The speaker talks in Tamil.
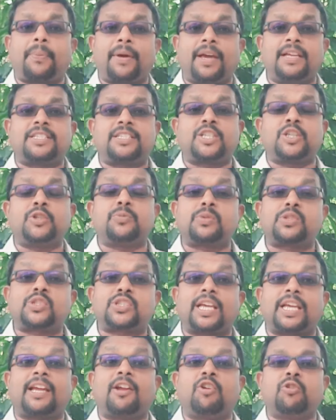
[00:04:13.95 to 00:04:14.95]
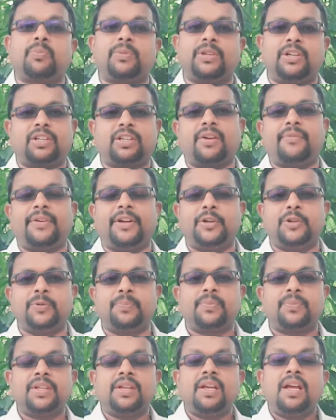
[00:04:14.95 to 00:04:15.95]
பேச்சியும் செயலும் இருக்க
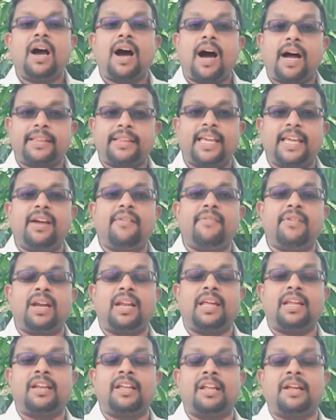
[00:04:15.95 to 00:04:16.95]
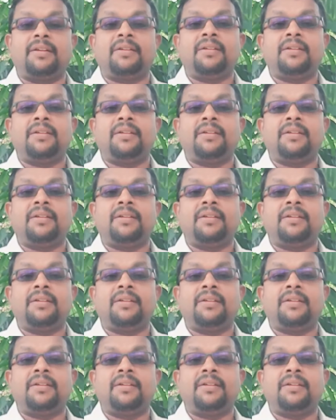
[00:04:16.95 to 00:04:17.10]
வேண்டும் அதே வேளையில்